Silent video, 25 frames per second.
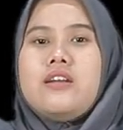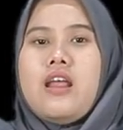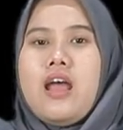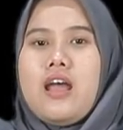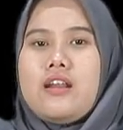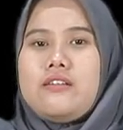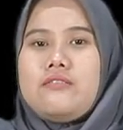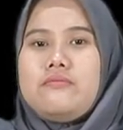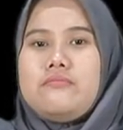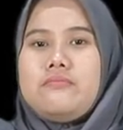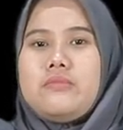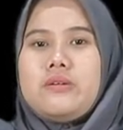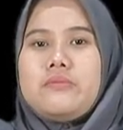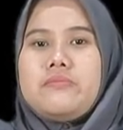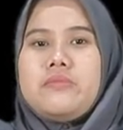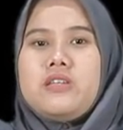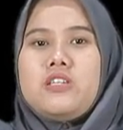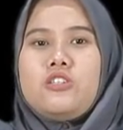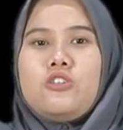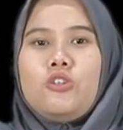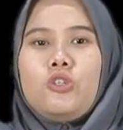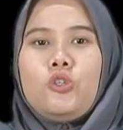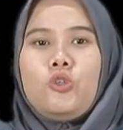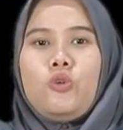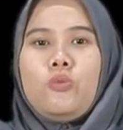dan
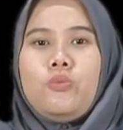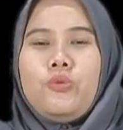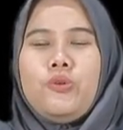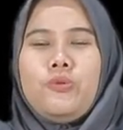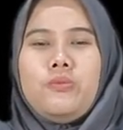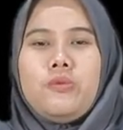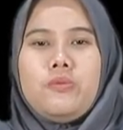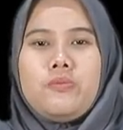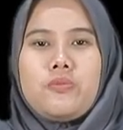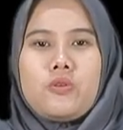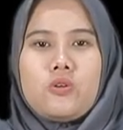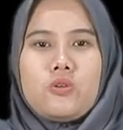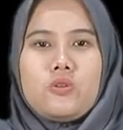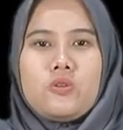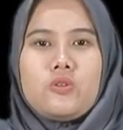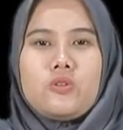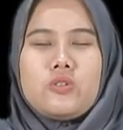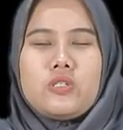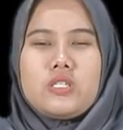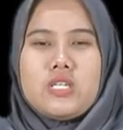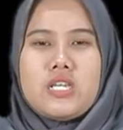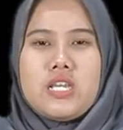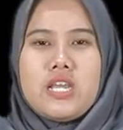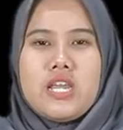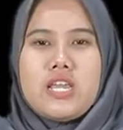memicu tubuh
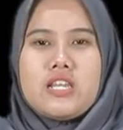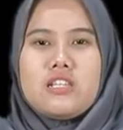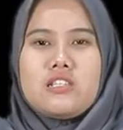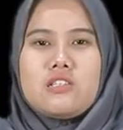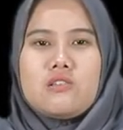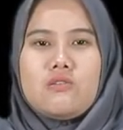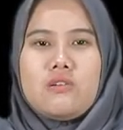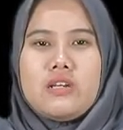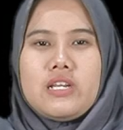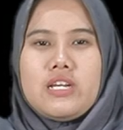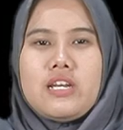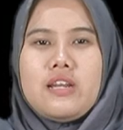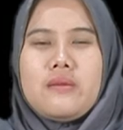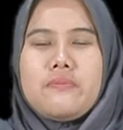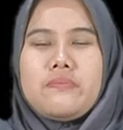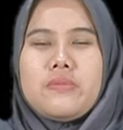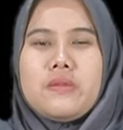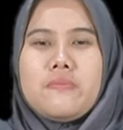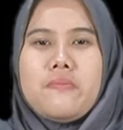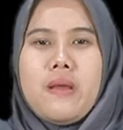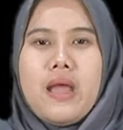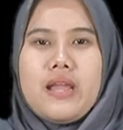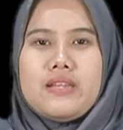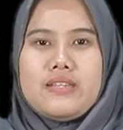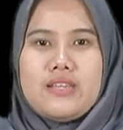memproduksi insulin
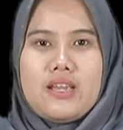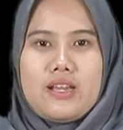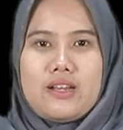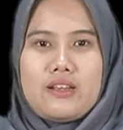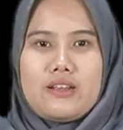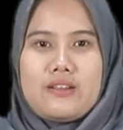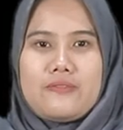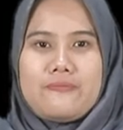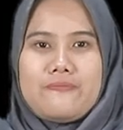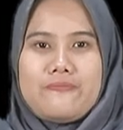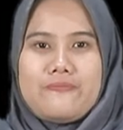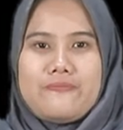lebih banyak.